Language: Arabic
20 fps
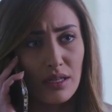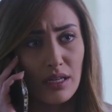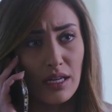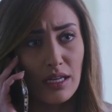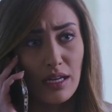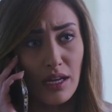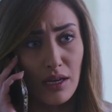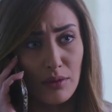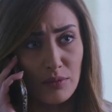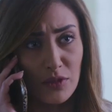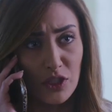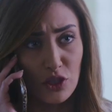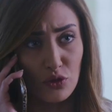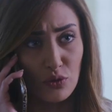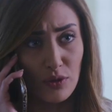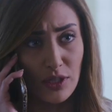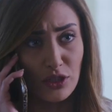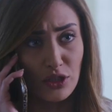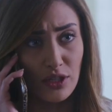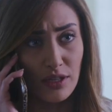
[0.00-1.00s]
هلا من
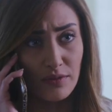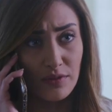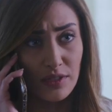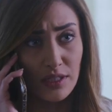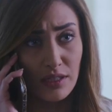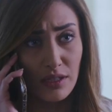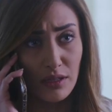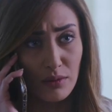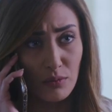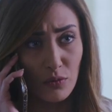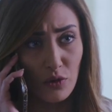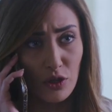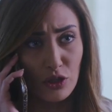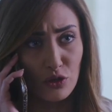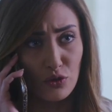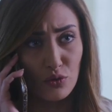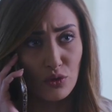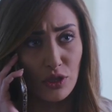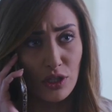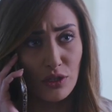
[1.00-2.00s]
شوي شافتني امه
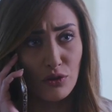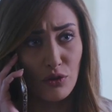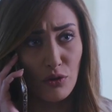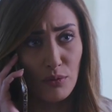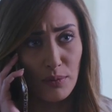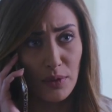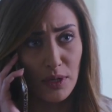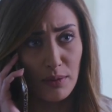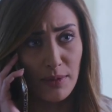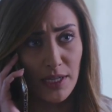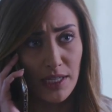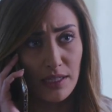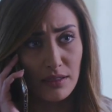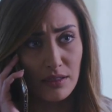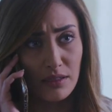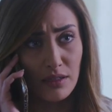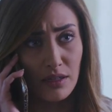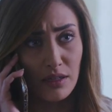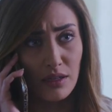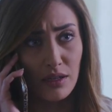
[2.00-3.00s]
لجود عندهم بالبيت
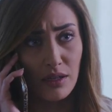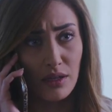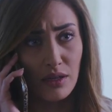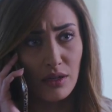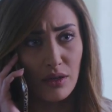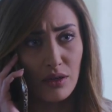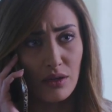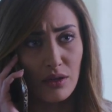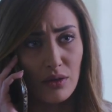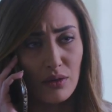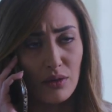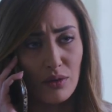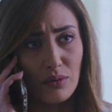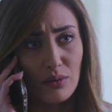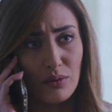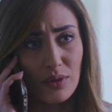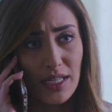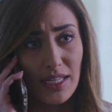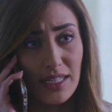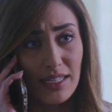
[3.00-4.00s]

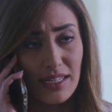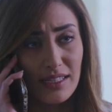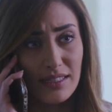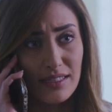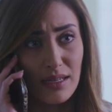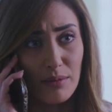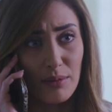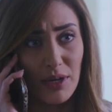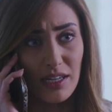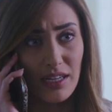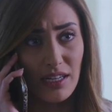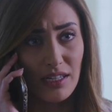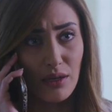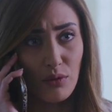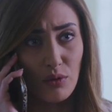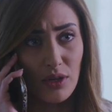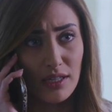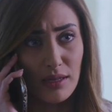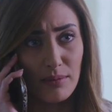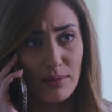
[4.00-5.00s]
ونحن لسه ما رحنا
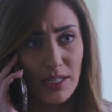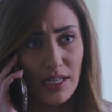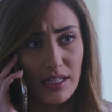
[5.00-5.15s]
وكتبنا